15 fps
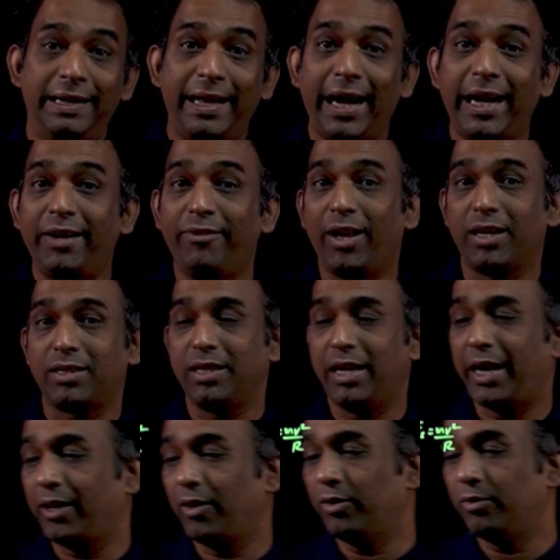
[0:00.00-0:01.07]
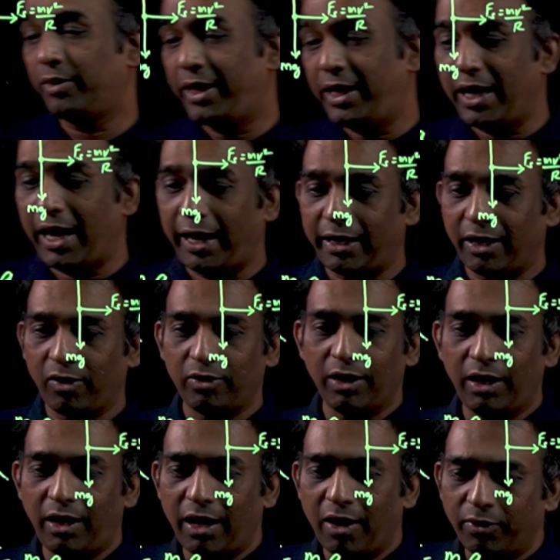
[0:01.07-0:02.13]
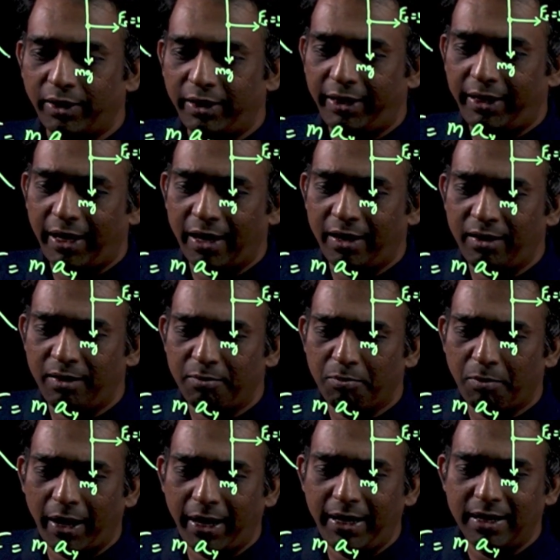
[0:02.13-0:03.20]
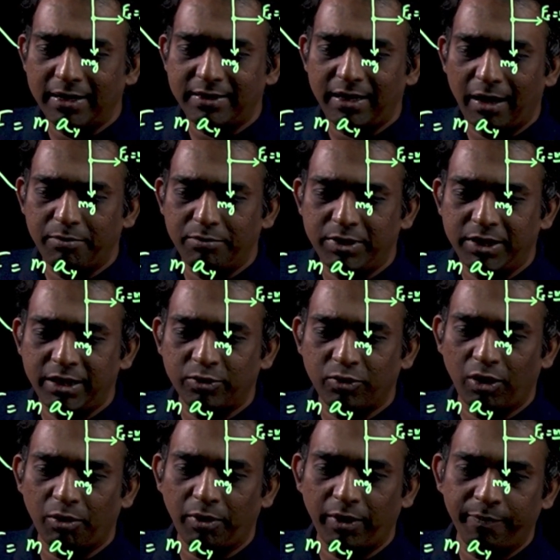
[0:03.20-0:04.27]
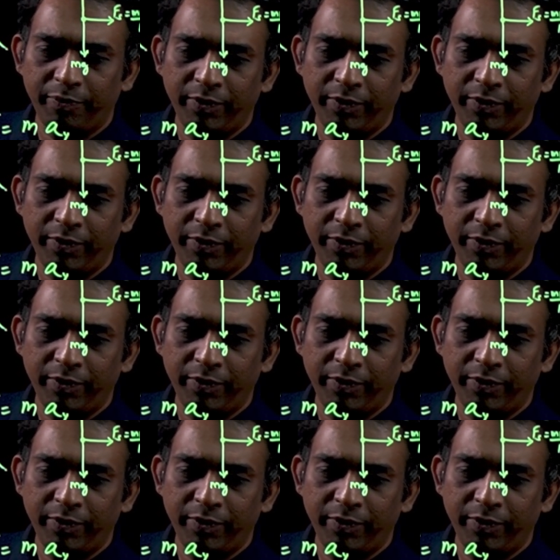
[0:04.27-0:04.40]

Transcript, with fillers: நெகட்டிவ் டைரக்ஷனில் ஆக்ட் ஆகுது கீழே ஆக்ட் ஆகிறதுனால நான் வந்து என் மைனஸ் எம்ஜின்னு சொல்லுவேன்